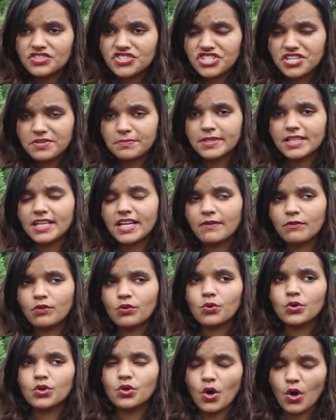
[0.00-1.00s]
जीमेल है वो
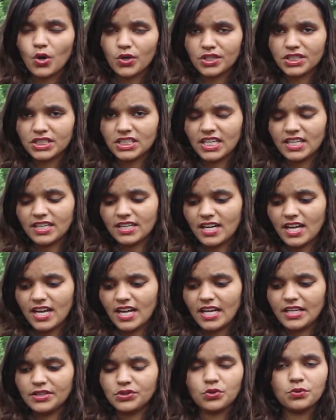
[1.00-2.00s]
कोई लॉगिन कर
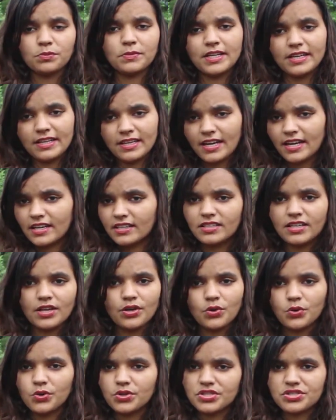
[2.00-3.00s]
रहा है तो मैंने कर दिया
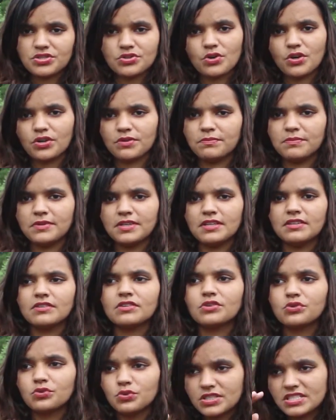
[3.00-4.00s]
नो इट्स नॉट मी
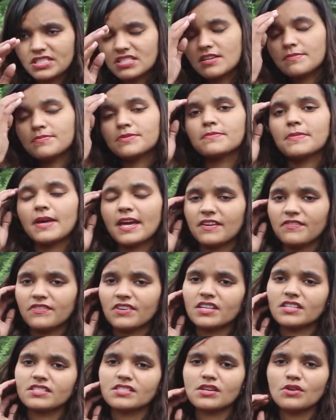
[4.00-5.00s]
टू स्टेप्स
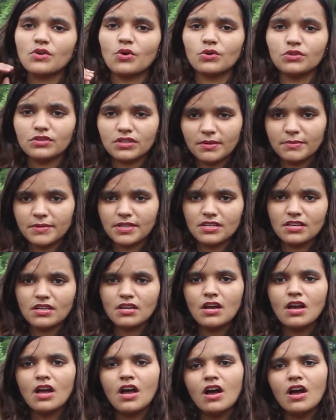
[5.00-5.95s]
वेरिफिकेशन ऑन था मेरे